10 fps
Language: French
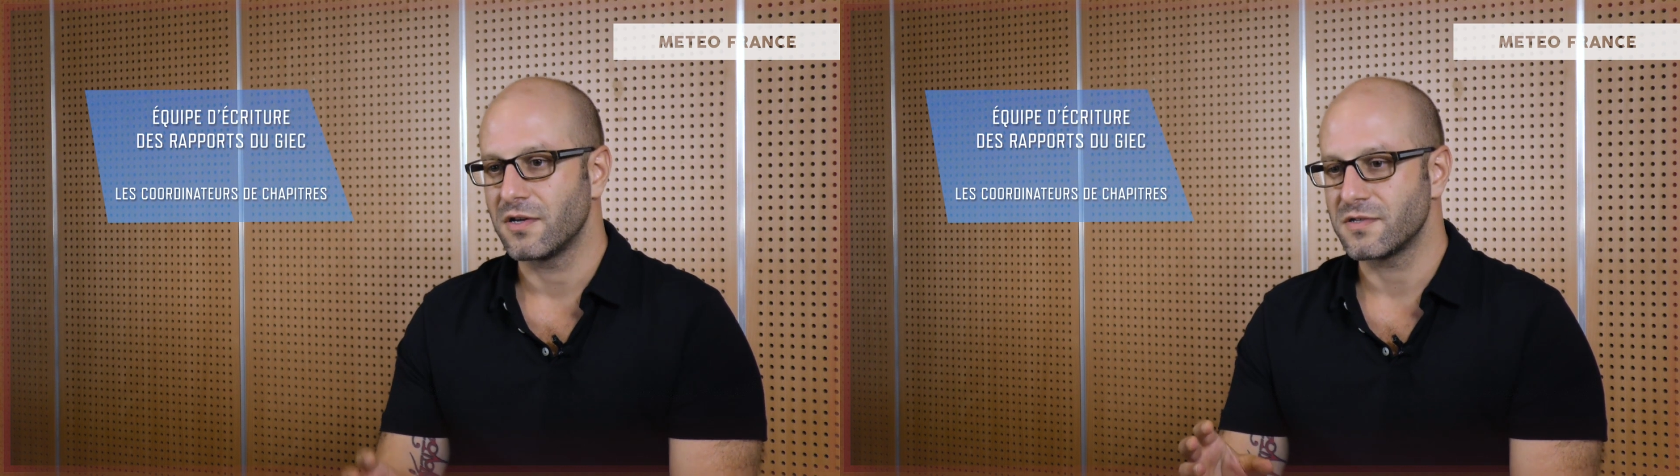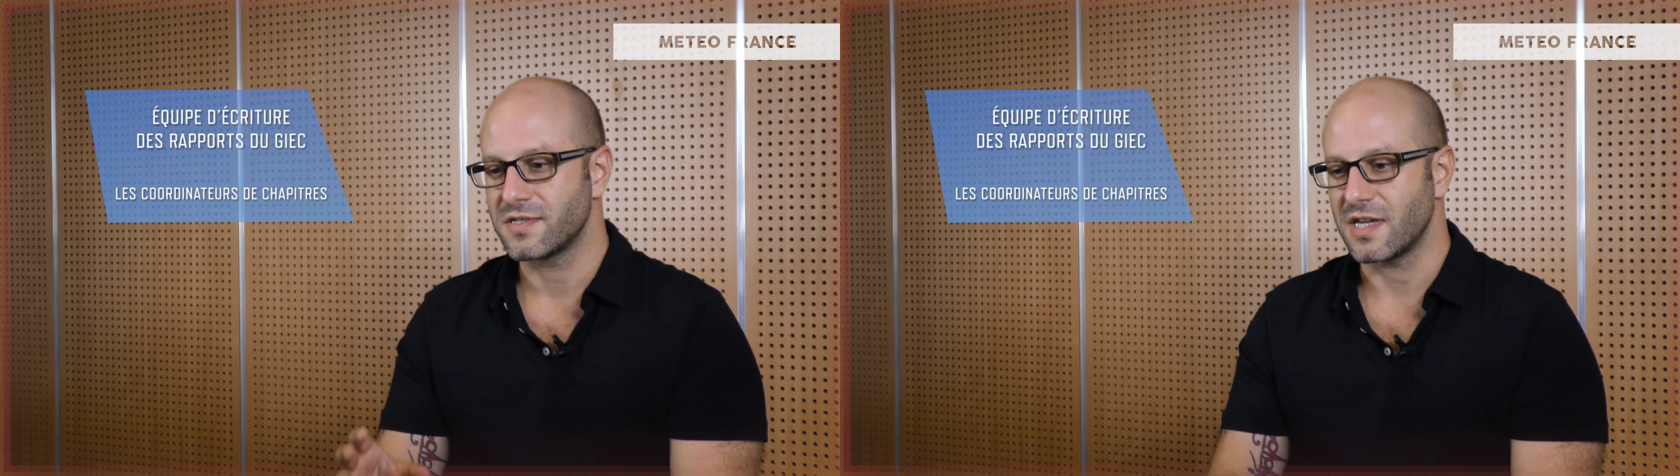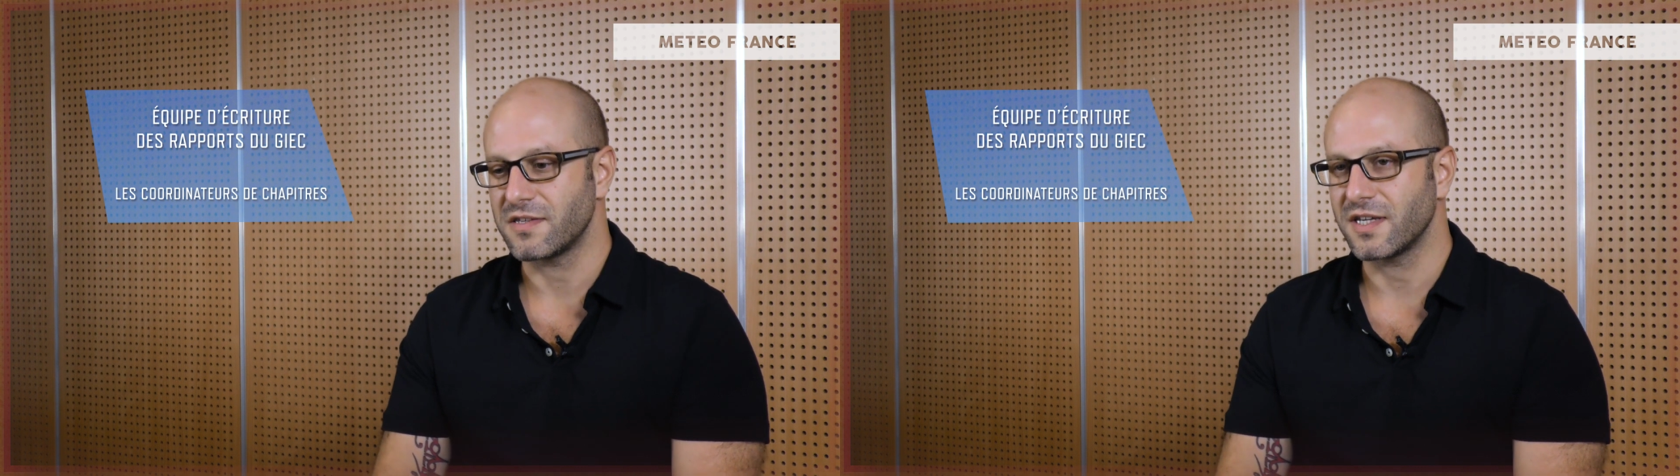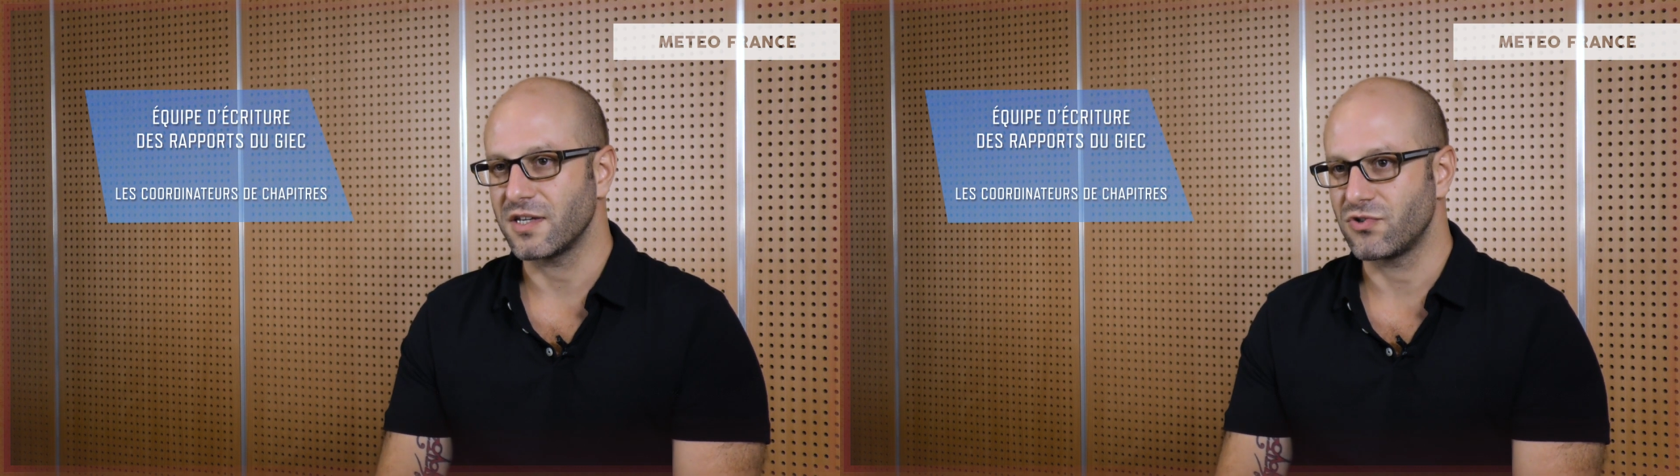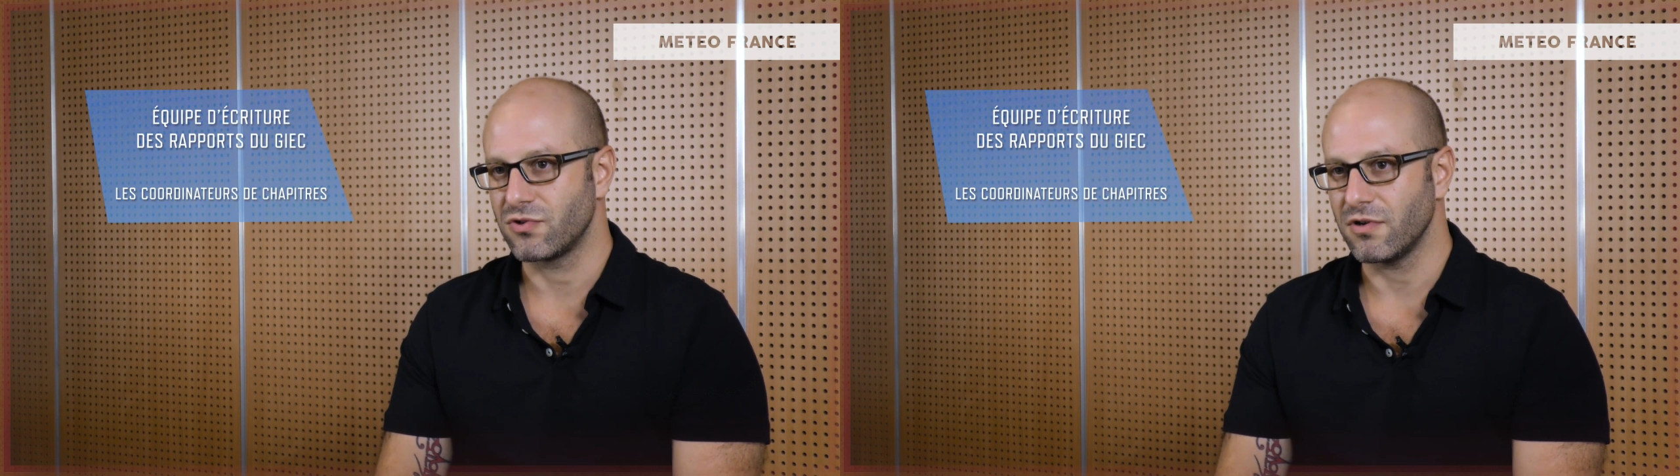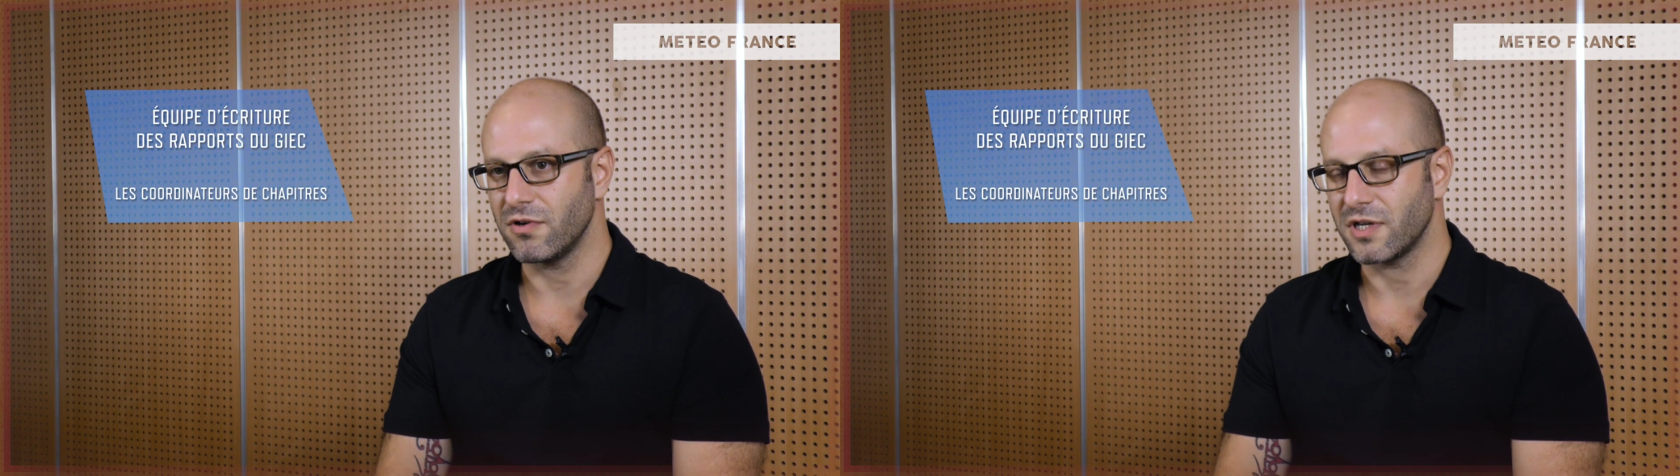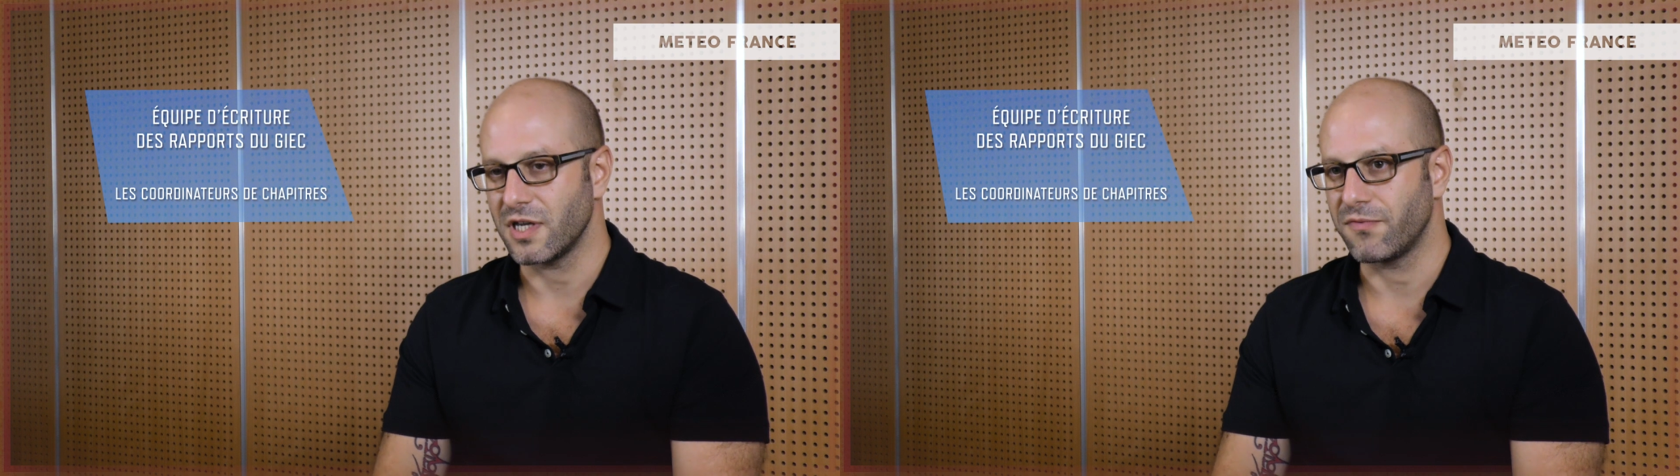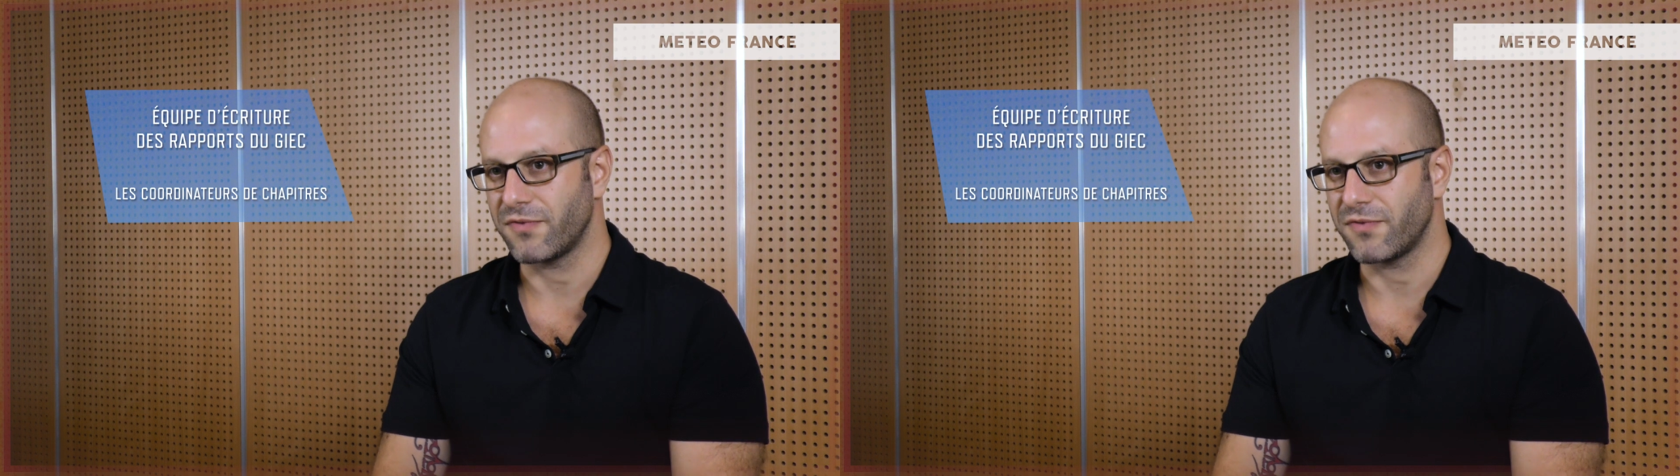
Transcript: Cette écriture est